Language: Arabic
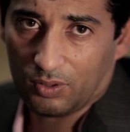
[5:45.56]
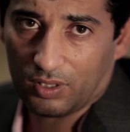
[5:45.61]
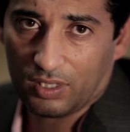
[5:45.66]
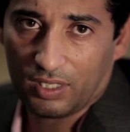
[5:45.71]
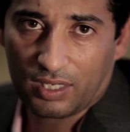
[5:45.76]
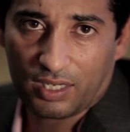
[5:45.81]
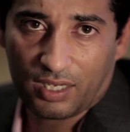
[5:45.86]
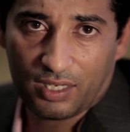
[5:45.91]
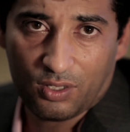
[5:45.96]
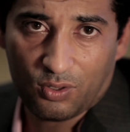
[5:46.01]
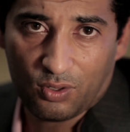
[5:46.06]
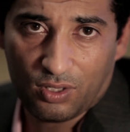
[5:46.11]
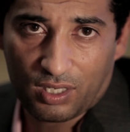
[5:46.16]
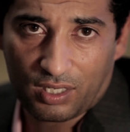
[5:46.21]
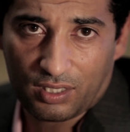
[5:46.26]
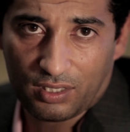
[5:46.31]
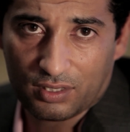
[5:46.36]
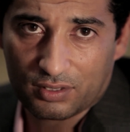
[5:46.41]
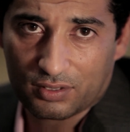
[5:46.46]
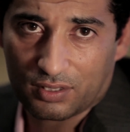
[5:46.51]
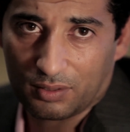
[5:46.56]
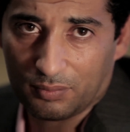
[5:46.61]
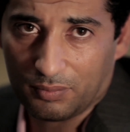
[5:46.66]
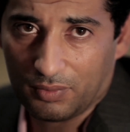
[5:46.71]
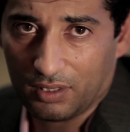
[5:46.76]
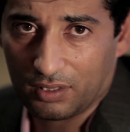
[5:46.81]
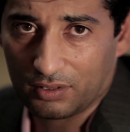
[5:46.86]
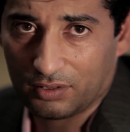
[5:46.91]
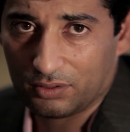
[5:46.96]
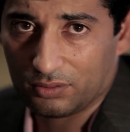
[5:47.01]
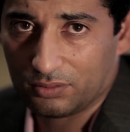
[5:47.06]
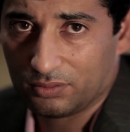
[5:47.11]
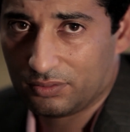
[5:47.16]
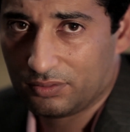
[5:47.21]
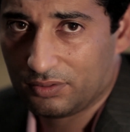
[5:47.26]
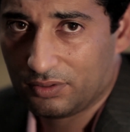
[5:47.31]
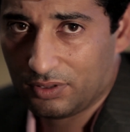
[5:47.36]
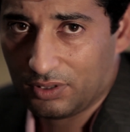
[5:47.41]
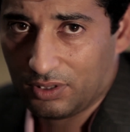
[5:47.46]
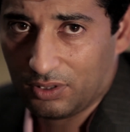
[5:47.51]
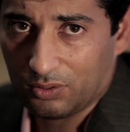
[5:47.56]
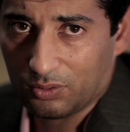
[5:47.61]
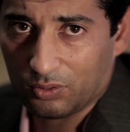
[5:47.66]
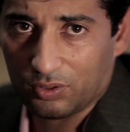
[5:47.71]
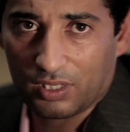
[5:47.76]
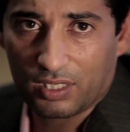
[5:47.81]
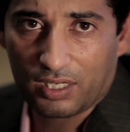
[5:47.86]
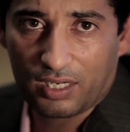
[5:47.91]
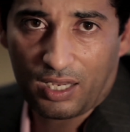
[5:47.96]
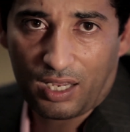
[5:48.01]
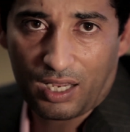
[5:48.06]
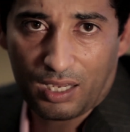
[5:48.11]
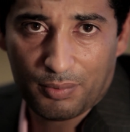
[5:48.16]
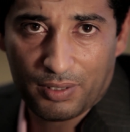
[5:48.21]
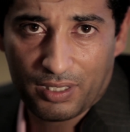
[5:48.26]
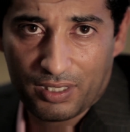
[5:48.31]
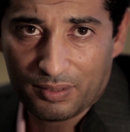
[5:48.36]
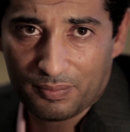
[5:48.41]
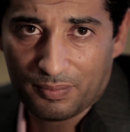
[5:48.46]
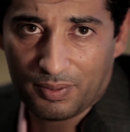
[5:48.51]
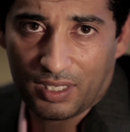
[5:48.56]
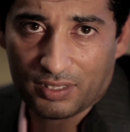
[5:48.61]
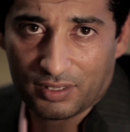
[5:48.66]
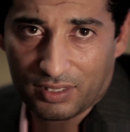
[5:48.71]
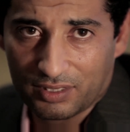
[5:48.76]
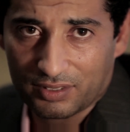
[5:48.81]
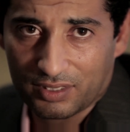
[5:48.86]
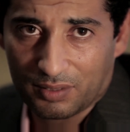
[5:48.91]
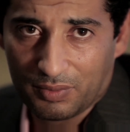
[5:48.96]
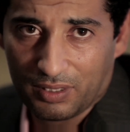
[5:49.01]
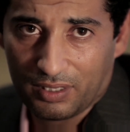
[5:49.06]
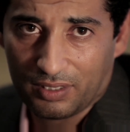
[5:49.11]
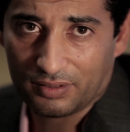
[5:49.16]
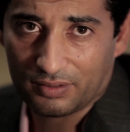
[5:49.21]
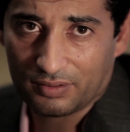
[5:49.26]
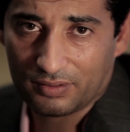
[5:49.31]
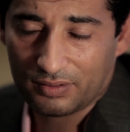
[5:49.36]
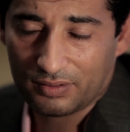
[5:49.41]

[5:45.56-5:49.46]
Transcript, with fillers: وانا جاي اقول لك ننسى الماضي ونرجع حبايب بقى زي زمان